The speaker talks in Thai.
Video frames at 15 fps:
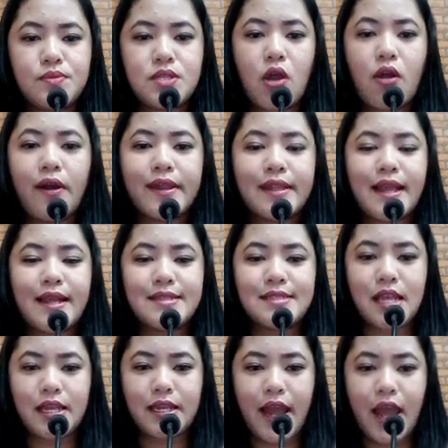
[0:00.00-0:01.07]
มช่องอรัญญา
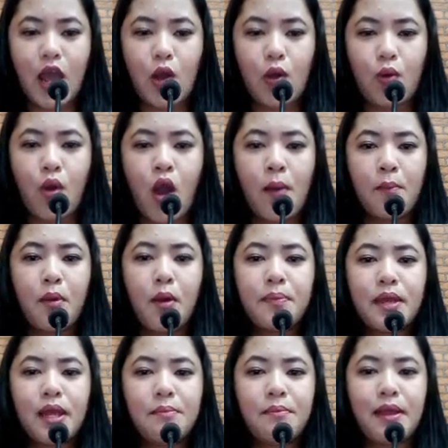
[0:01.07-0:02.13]
Channel พบ
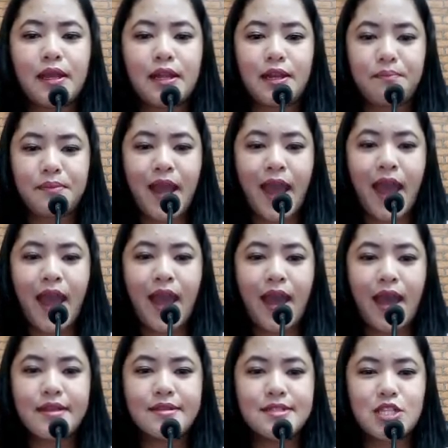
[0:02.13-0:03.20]
กันใหม่คลิปหน้า
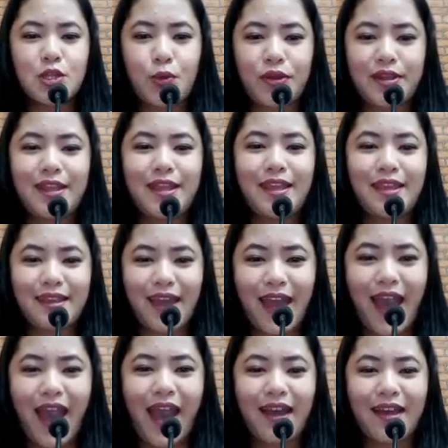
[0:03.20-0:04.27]
สวัสดี
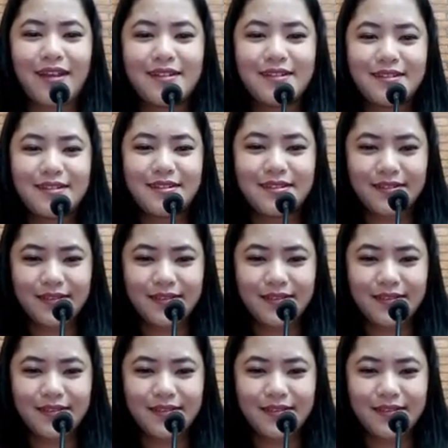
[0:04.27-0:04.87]
ค่ะ